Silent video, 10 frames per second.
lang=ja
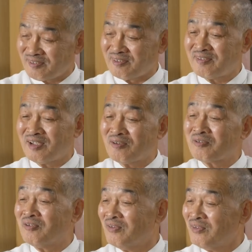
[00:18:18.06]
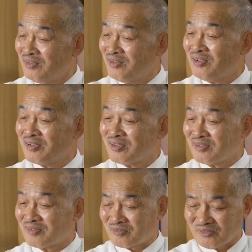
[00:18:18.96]
というのはよく
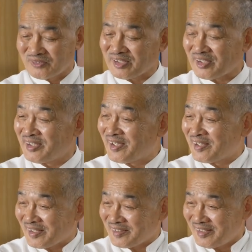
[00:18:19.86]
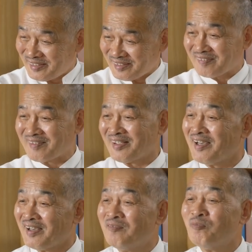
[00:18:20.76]
こう叩いて叩いてとか
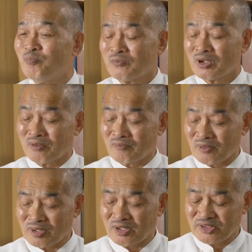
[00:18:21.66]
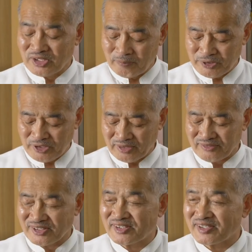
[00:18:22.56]
ねこれを完全にピタッ
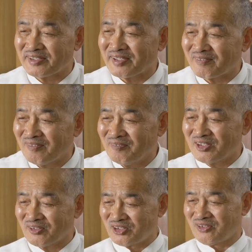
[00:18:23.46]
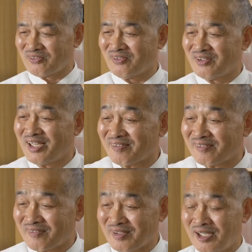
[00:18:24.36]
とひっつけてこうぞ落ちをこうやる
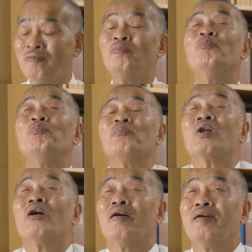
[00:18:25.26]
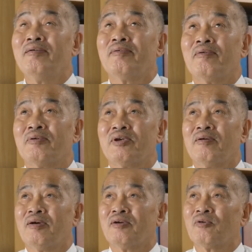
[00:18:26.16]
とかああいう動
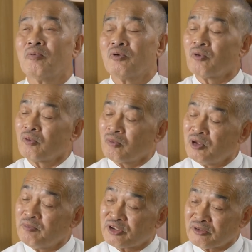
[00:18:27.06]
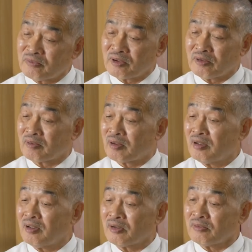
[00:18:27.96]
作はそれを意味するのかどうか
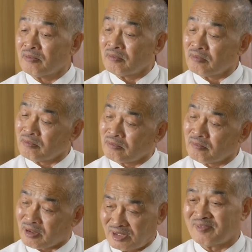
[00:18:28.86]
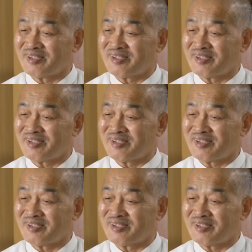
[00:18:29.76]
は分かり